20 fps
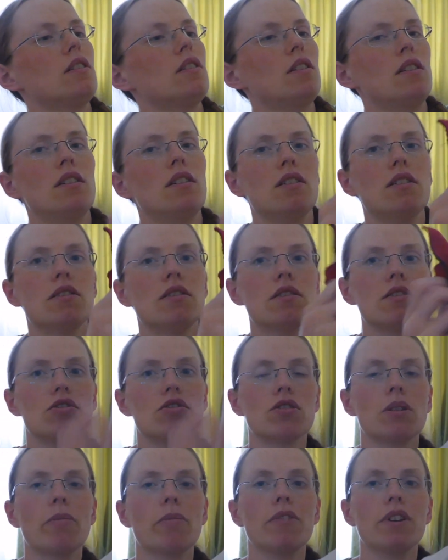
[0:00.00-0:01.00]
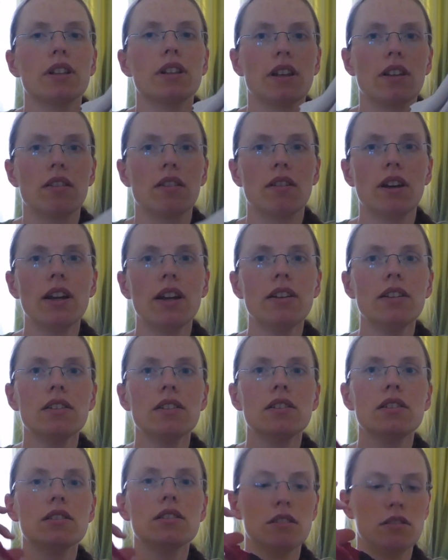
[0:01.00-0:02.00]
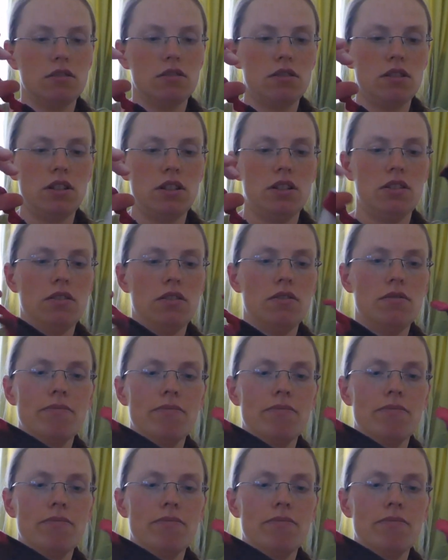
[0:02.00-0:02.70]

Die stopfe ich da so rein und dann